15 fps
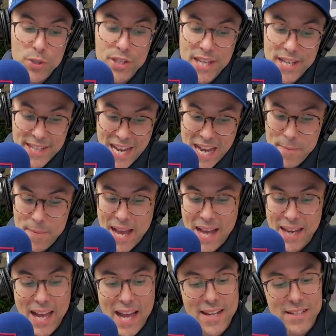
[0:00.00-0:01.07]
il est game et à
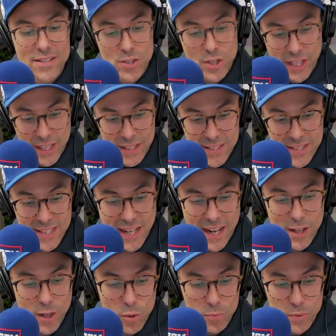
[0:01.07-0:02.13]
l'aise de rester dans
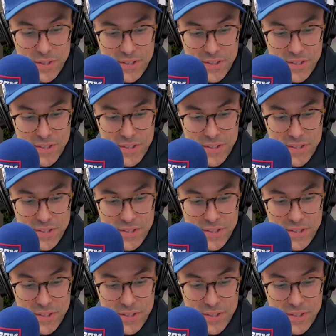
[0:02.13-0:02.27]
l'ombre de